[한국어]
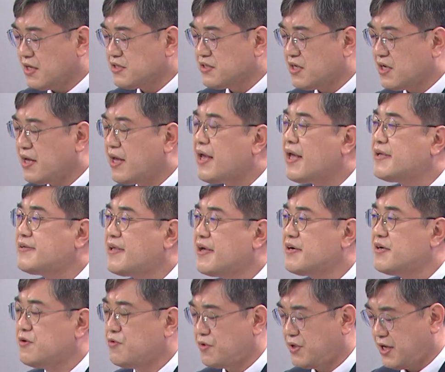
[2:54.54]
경제
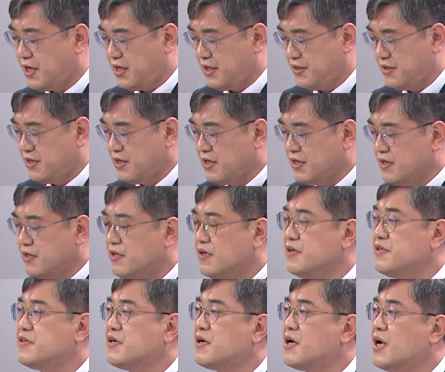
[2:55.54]
회생을 위한
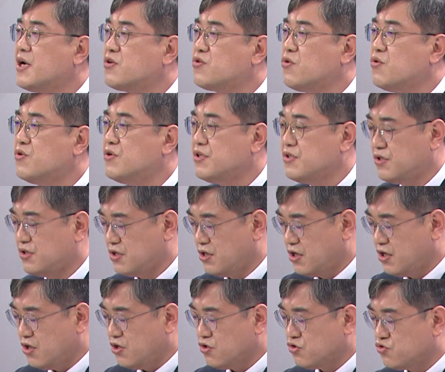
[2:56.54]
의정 활동은
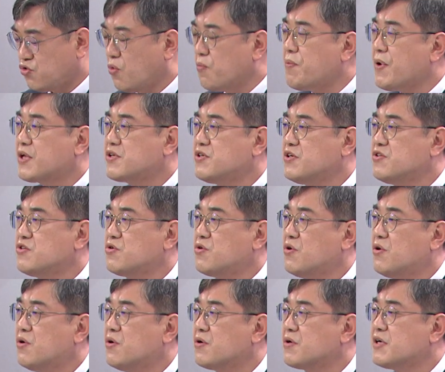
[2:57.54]

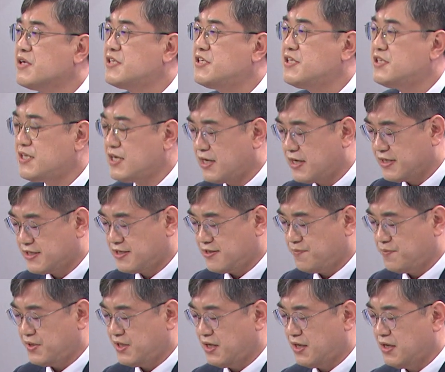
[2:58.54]
동백전으로 거치지
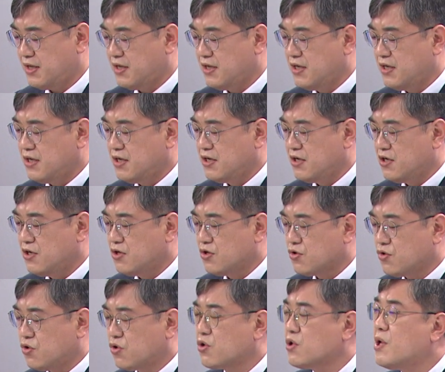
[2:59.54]
않았습니다.
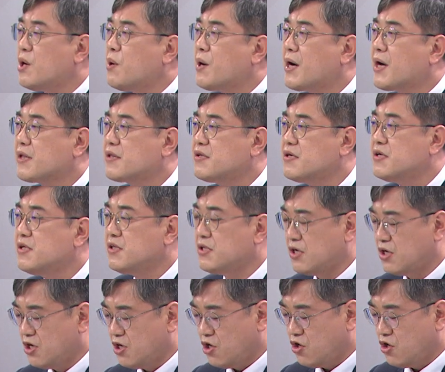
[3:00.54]
코로나와 같은